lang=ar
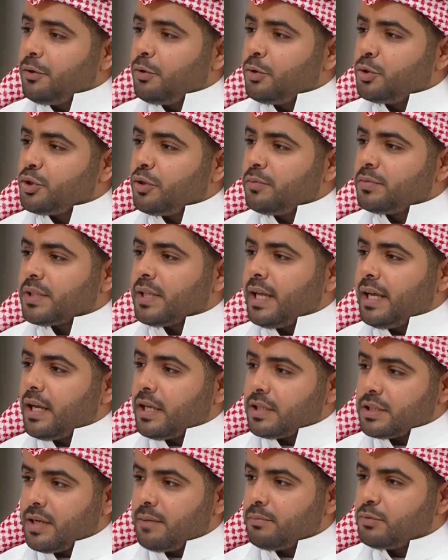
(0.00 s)
النجوم تطلع
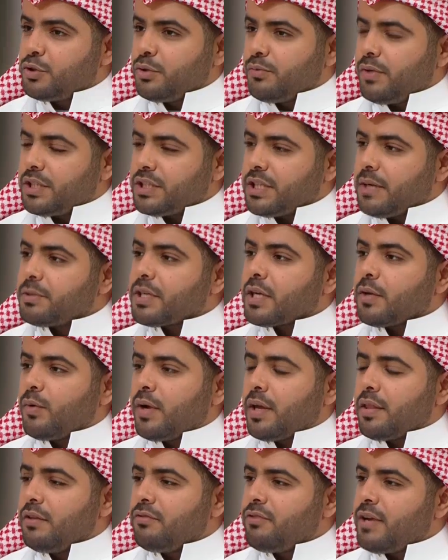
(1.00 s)
الاجرام تشوف الاشياء بشكل
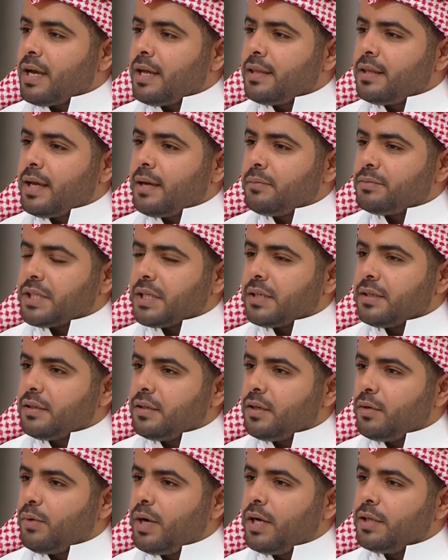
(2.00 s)
واضح فهذا اهم شيء
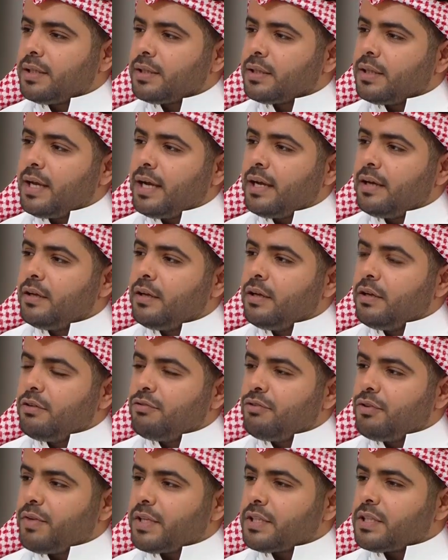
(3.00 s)
ان الواحد يطلع
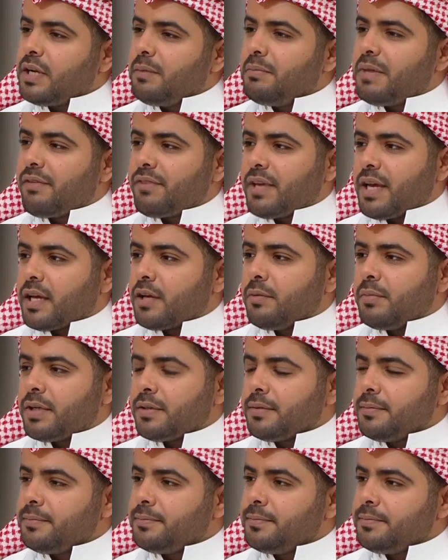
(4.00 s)
في فتره ما فيها قمر
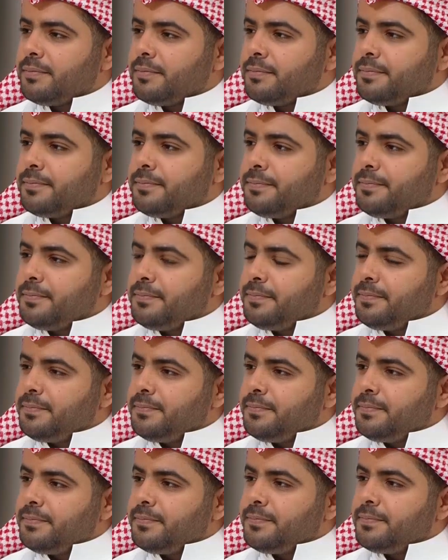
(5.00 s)
طيب ايش احتياجات